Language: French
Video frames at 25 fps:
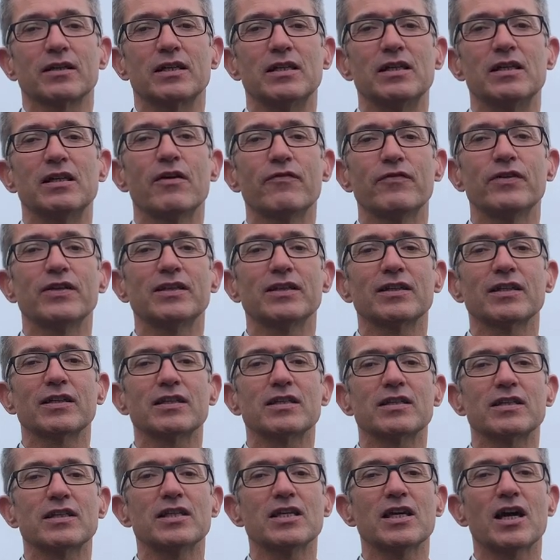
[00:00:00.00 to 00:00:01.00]
Il l'invitait
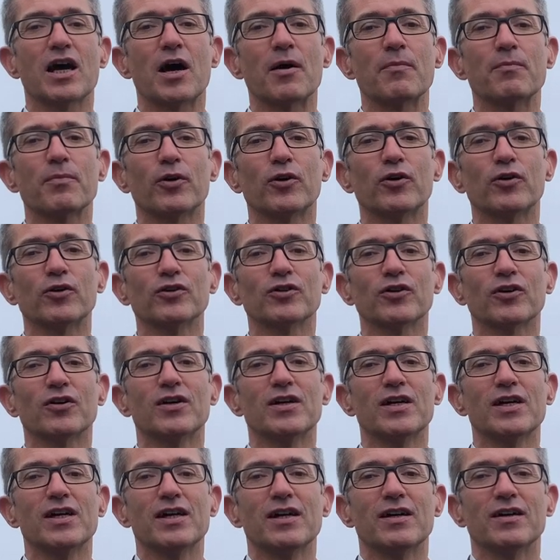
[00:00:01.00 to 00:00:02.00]
ainsi à prendre
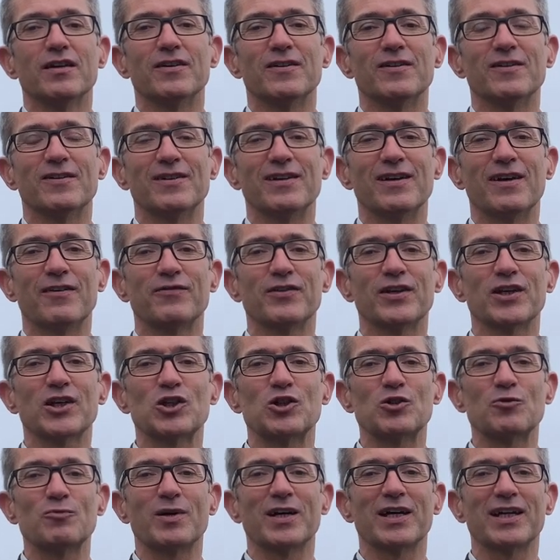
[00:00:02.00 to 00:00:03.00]
euh, la
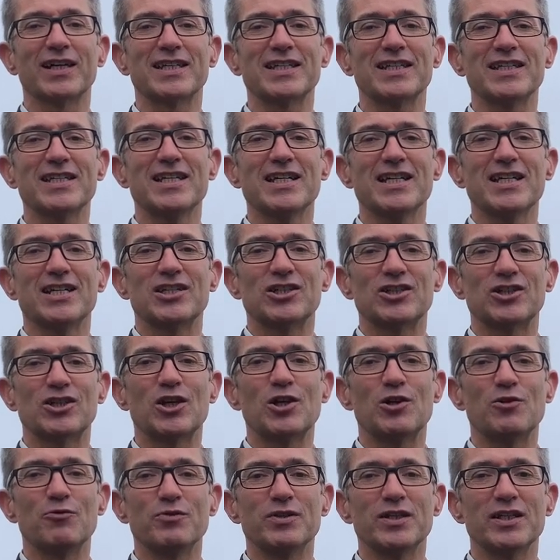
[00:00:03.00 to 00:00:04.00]
Vierge Marie
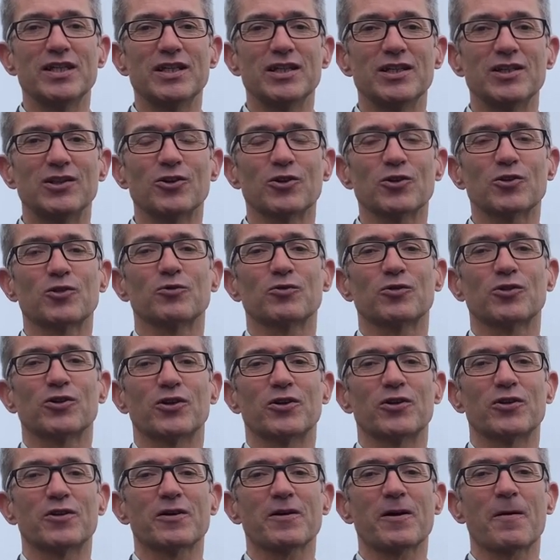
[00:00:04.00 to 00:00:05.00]
chez lui, dans son
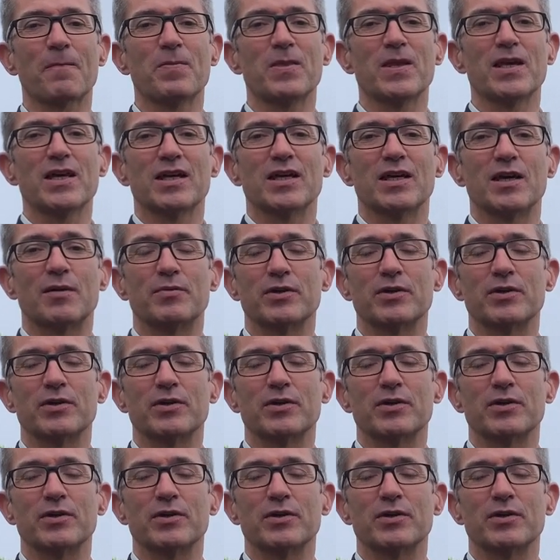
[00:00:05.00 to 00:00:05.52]
cœur, Et eh